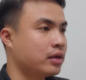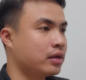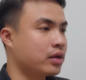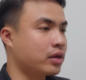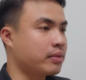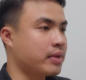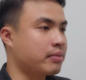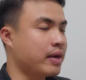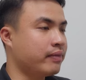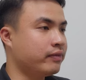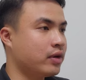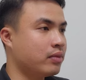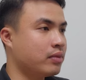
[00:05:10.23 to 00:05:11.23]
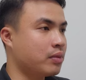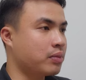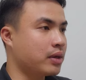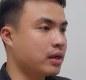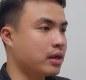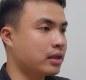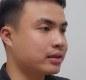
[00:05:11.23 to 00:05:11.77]
rồi các bạn bấm vào một
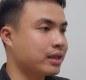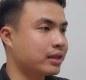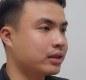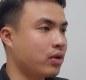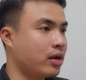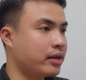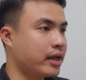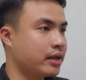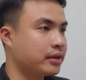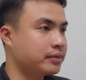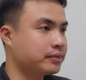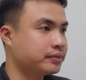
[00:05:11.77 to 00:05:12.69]
thanh toán nha